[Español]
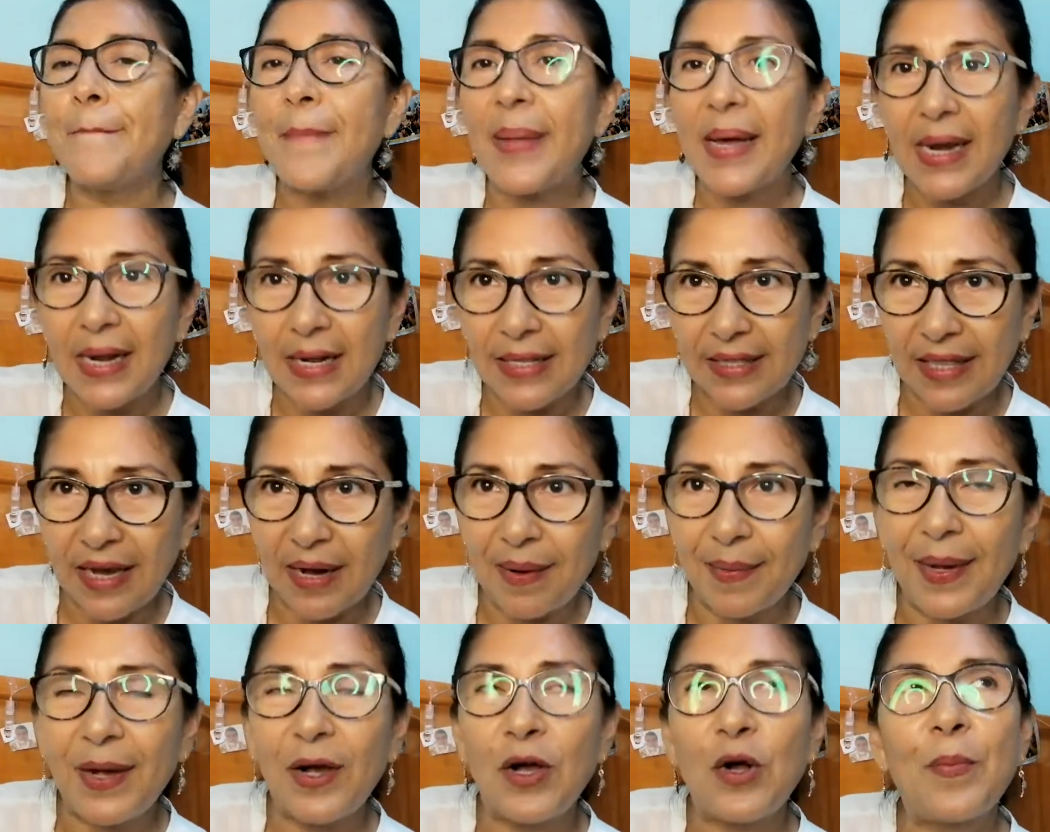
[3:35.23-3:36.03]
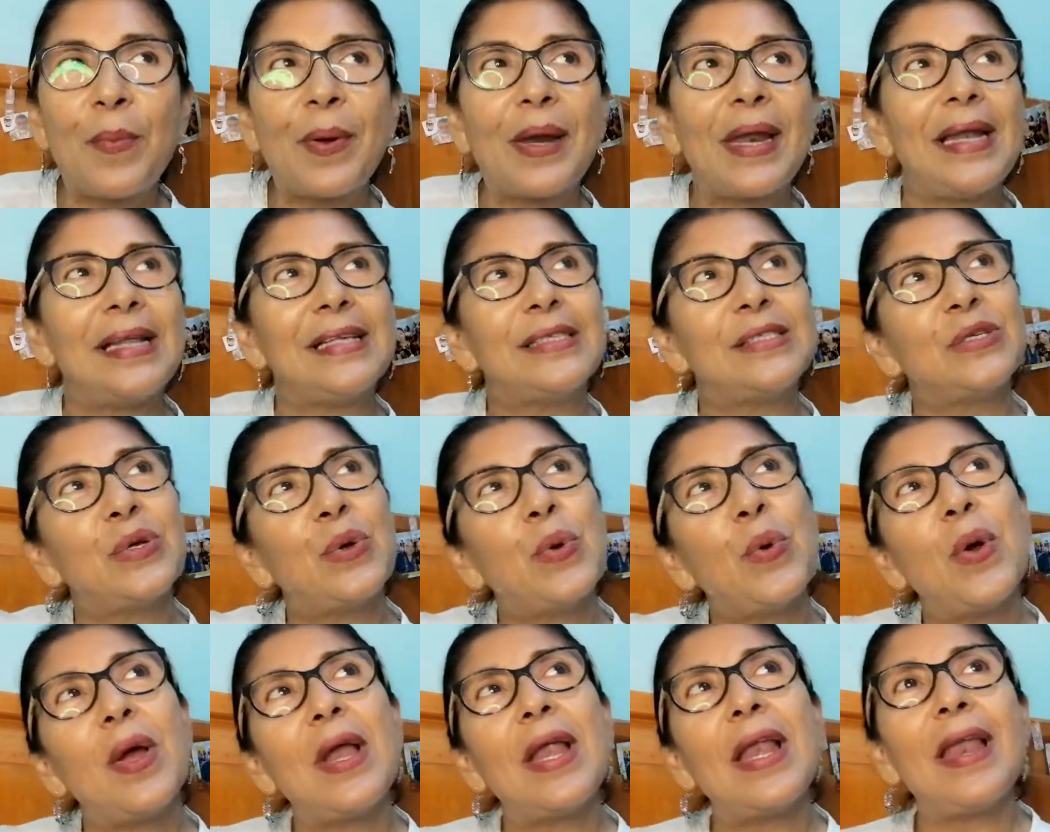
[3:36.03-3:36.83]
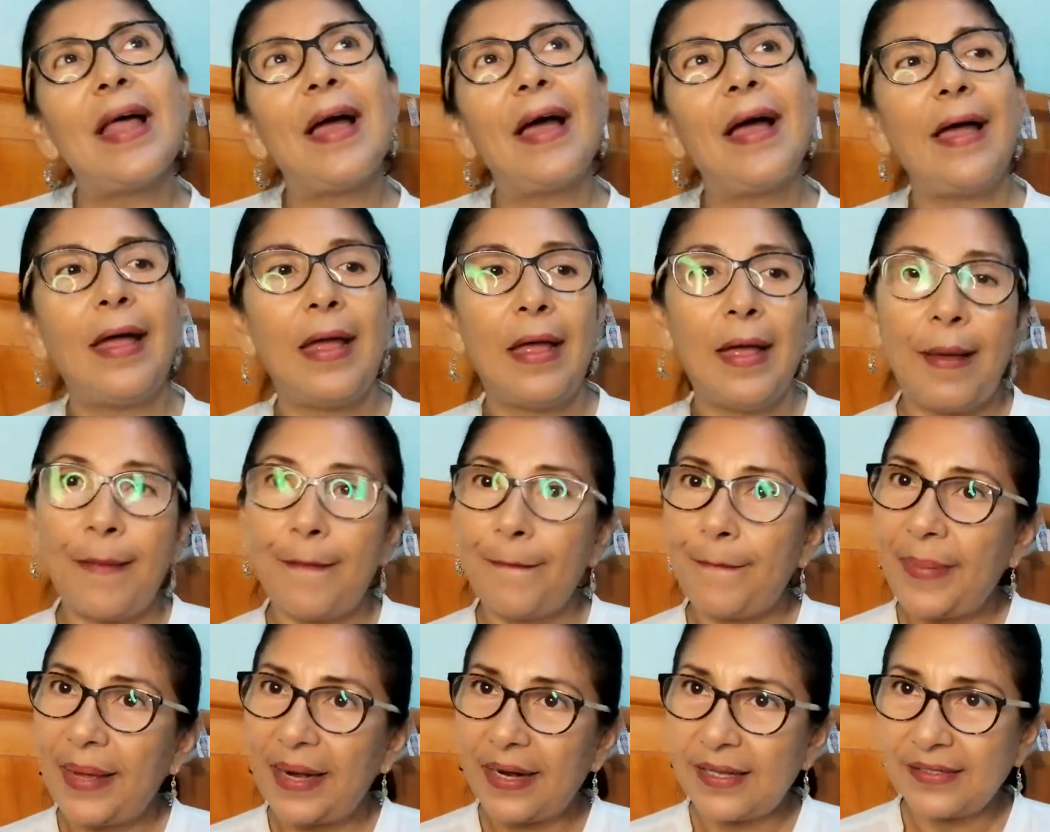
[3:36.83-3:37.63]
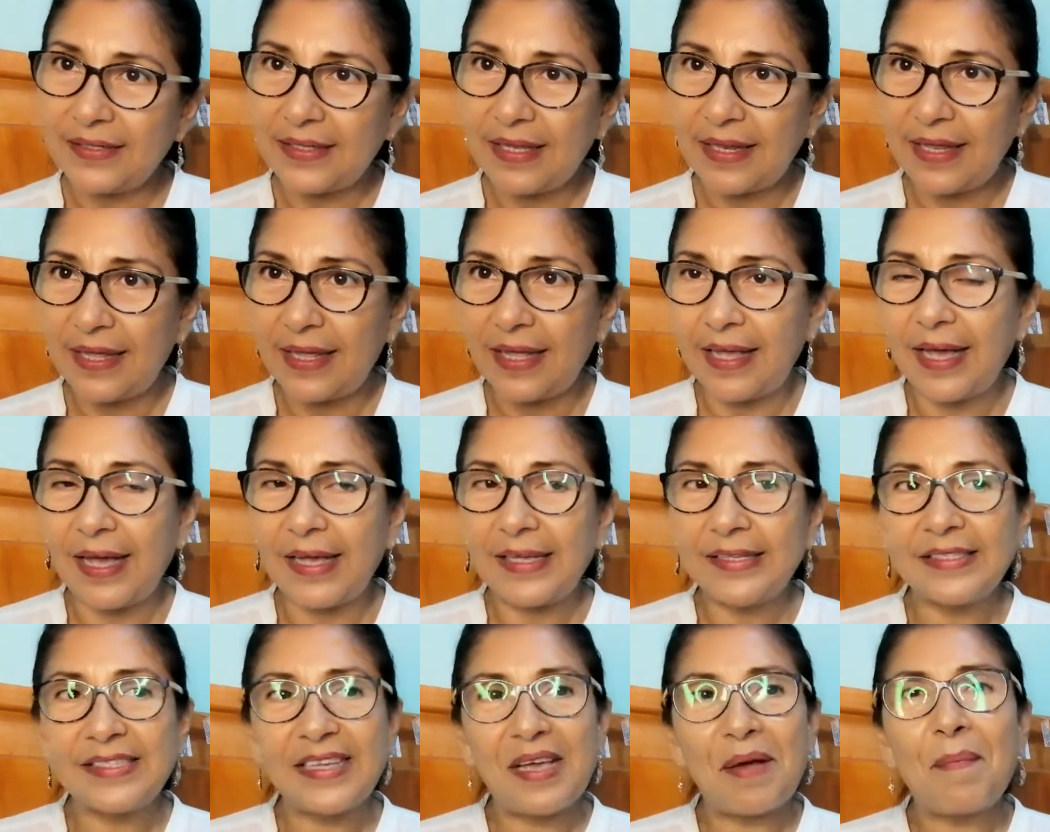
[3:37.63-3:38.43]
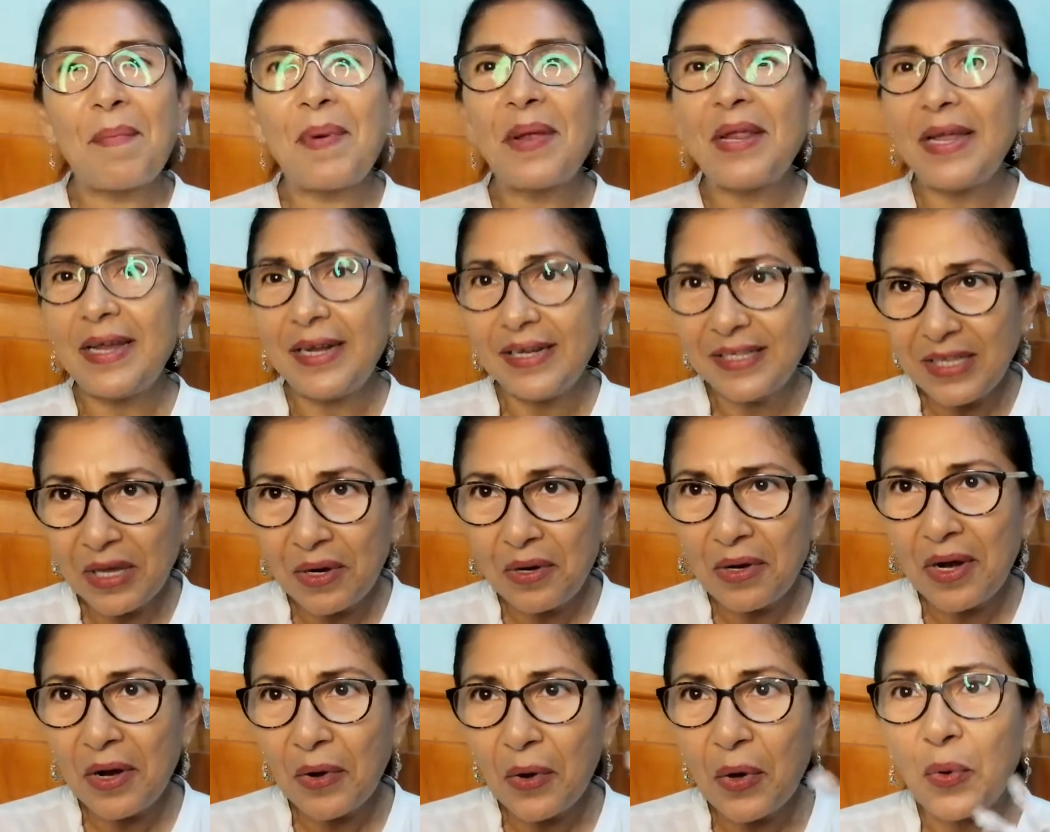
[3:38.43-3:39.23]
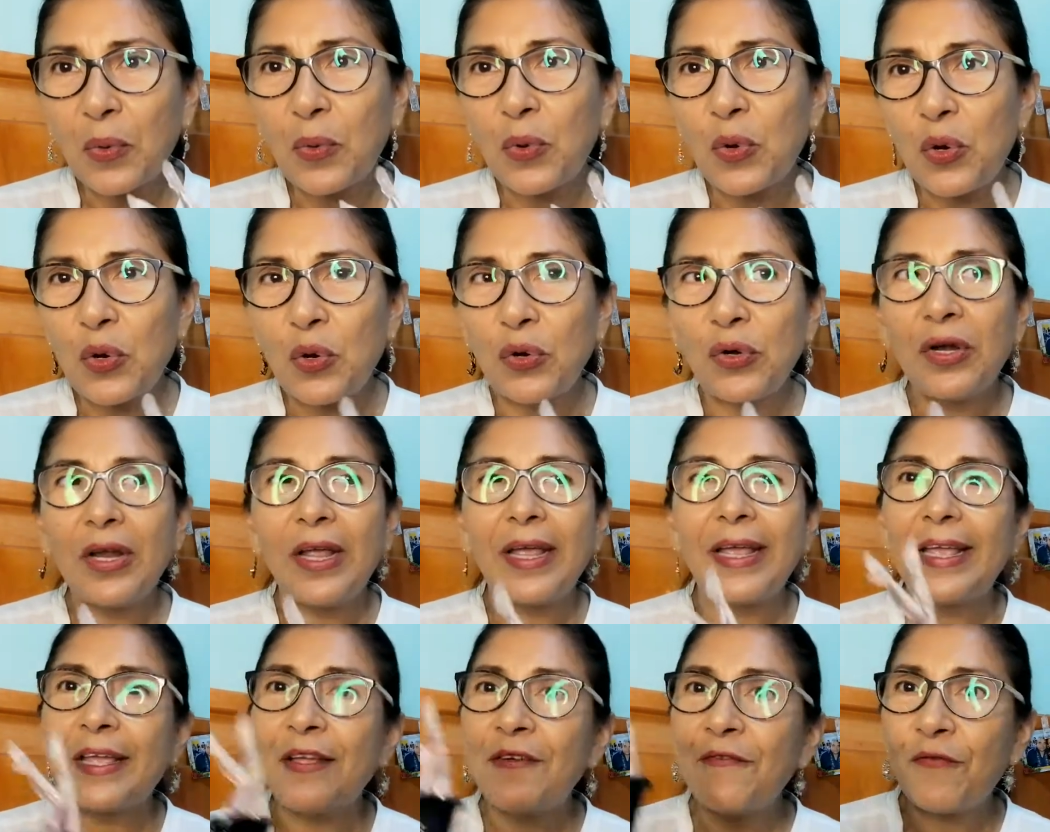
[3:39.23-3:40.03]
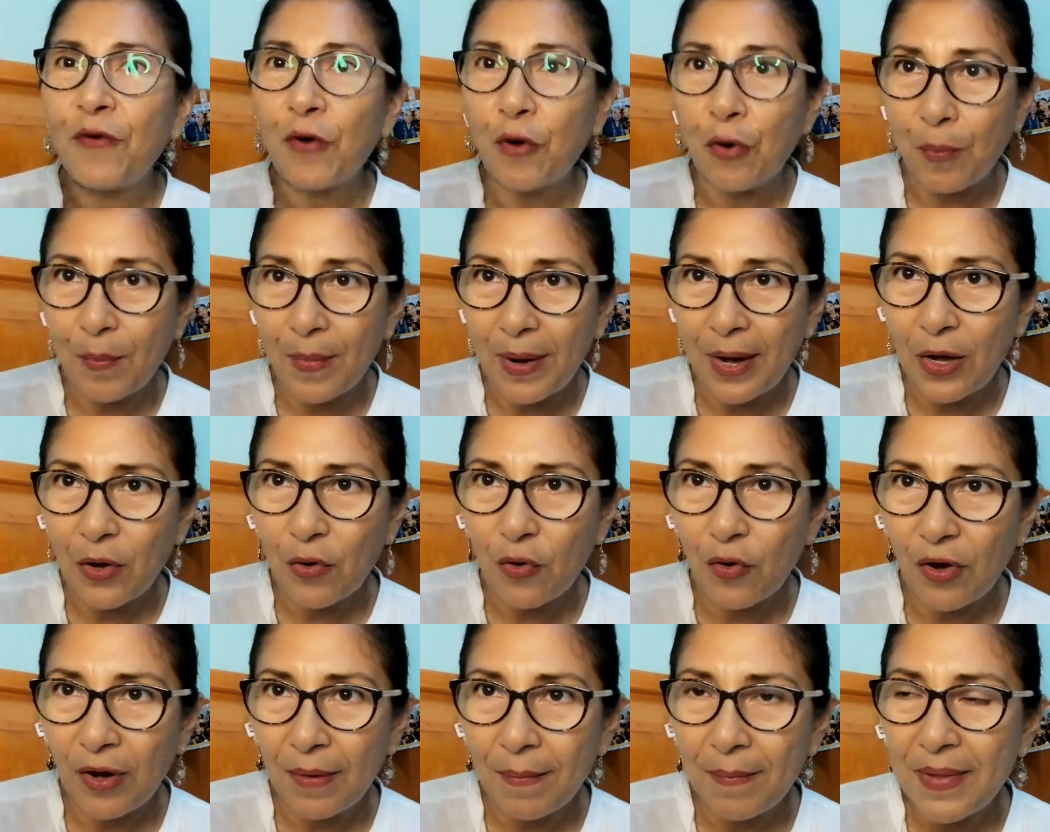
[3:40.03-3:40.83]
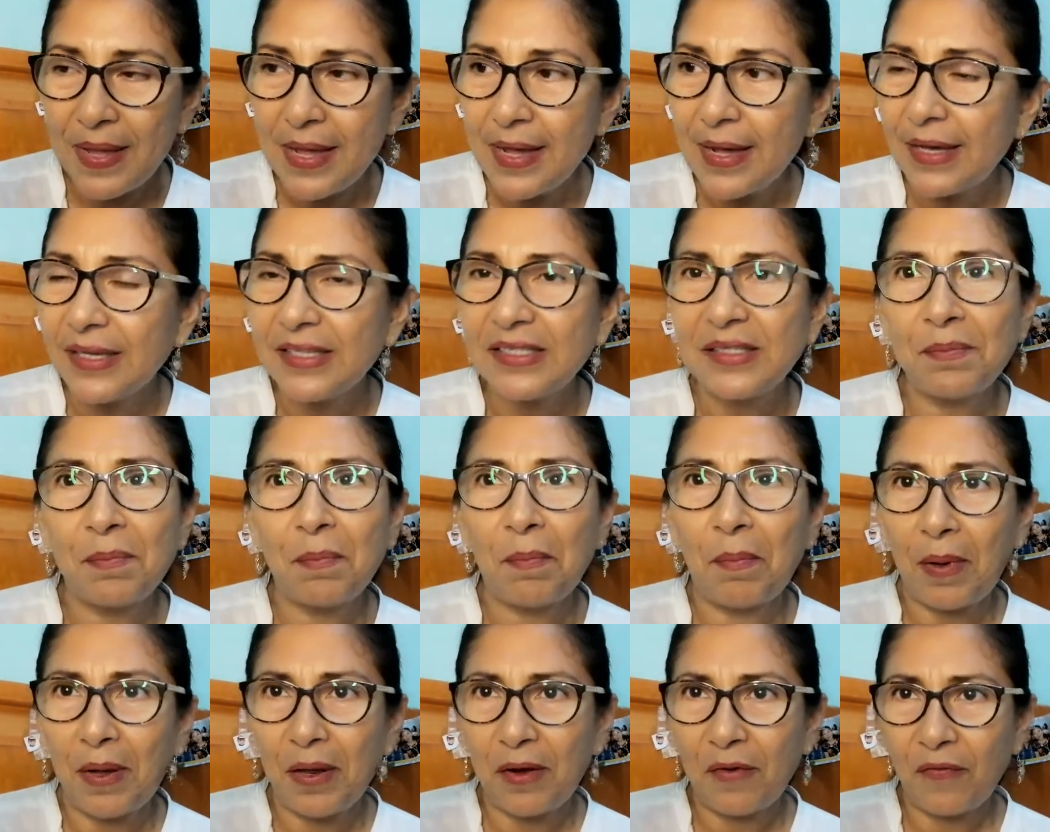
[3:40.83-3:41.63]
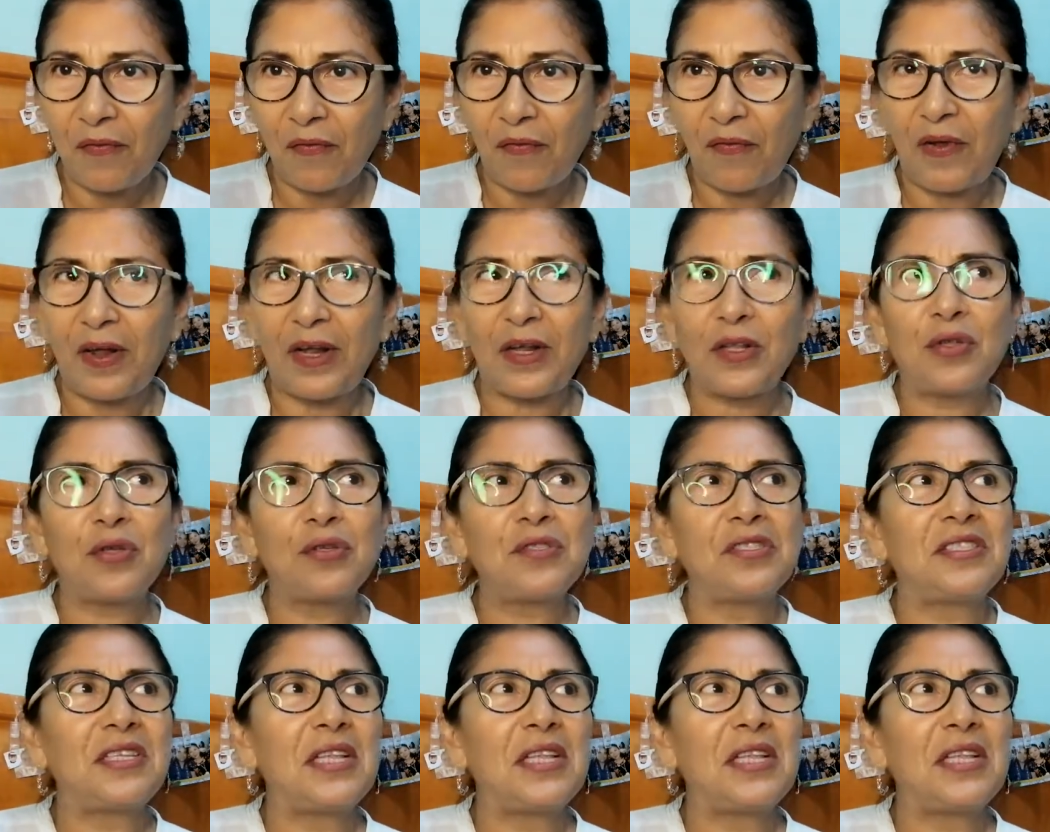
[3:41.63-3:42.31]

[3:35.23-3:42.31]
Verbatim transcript: para el trabajo, para la escuela, para estar en casa, para irte a una reunión informal con amigas, perfecto.